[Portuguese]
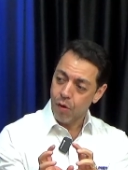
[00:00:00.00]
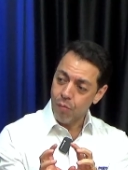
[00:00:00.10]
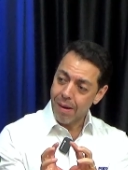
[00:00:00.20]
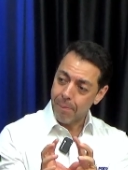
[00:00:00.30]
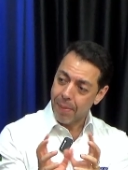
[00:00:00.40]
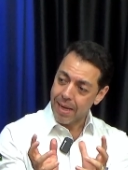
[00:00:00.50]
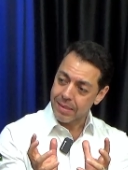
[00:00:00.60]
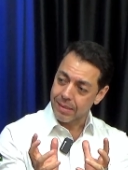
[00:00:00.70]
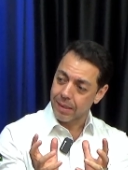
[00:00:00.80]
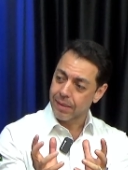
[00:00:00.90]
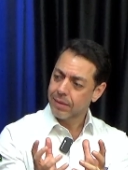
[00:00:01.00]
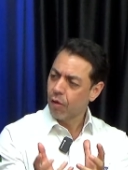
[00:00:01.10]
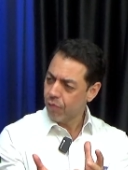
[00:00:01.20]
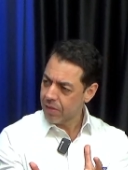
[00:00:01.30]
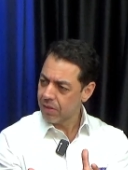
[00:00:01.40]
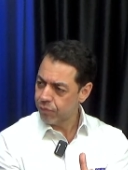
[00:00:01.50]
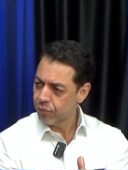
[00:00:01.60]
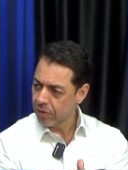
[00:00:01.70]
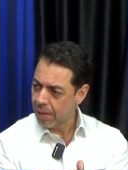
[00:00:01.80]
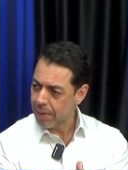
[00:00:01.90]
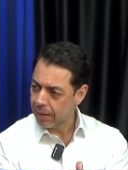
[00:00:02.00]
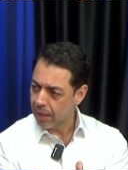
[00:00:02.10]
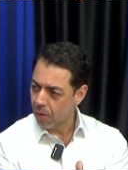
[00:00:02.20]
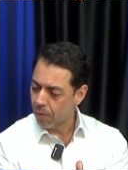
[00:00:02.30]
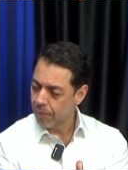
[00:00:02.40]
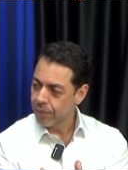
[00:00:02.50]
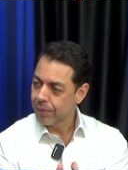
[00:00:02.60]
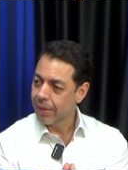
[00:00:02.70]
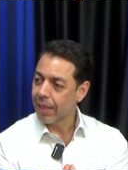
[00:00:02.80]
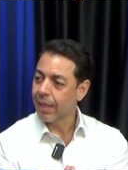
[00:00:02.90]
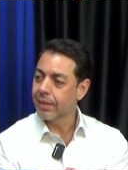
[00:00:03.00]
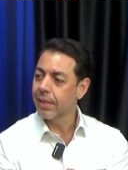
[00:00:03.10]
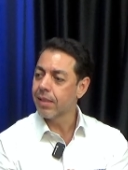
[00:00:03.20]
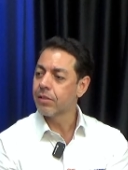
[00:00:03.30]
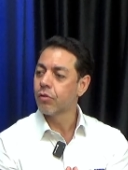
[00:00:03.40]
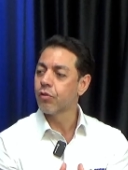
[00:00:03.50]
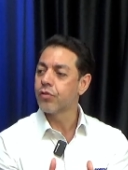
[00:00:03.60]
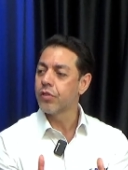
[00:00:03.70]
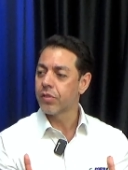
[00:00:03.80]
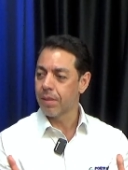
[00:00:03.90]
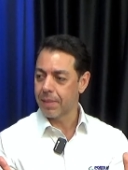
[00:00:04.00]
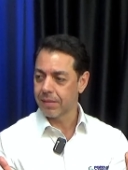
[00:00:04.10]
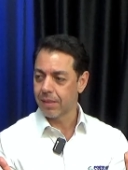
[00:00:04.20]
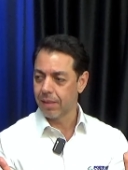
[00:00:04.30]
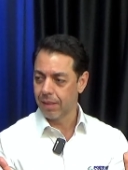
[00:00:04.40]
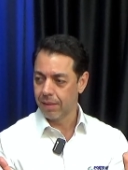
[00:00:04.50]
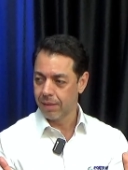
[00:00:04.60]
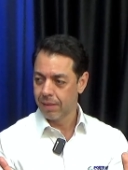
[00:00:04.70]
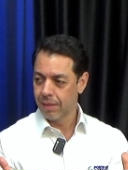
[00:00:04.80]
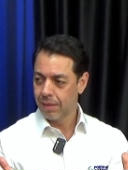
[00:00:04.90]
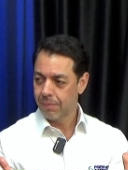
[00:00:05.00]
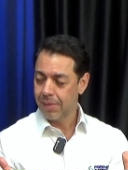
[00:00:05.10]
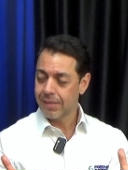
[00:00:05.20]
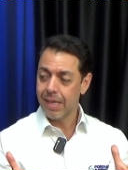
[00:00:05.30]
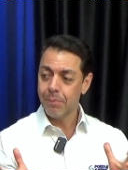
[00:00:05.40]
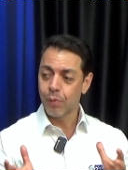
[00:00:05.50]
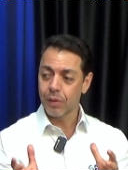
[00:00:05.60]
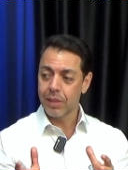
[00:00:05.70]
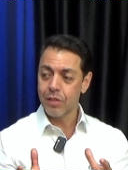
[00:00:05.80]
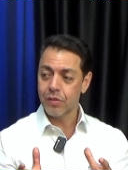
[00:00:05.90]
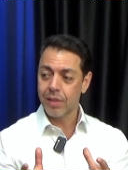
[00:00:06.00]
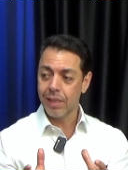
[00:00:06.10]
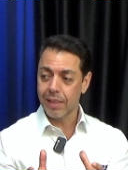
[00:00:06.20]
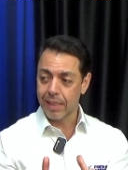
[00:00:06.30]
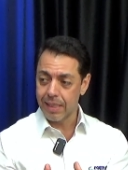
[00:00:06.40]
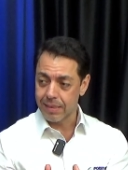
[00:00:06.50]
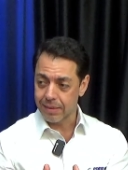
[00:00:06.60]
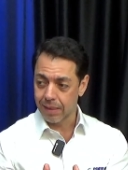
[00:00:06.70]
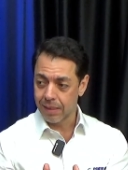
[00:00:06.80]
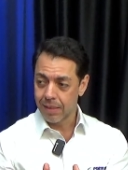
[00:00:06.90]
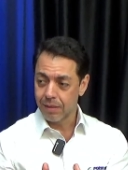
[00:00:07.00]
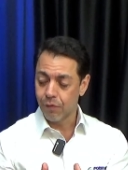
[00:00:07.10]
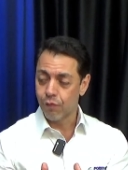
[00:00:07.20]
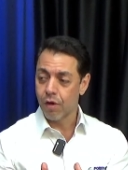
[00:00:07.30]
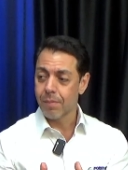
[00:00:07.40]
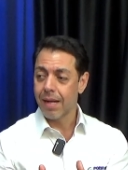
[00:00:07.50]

uma peça, talvez a fundamental, na cadeia de logística brasileira mas é importante que ele cresça de forma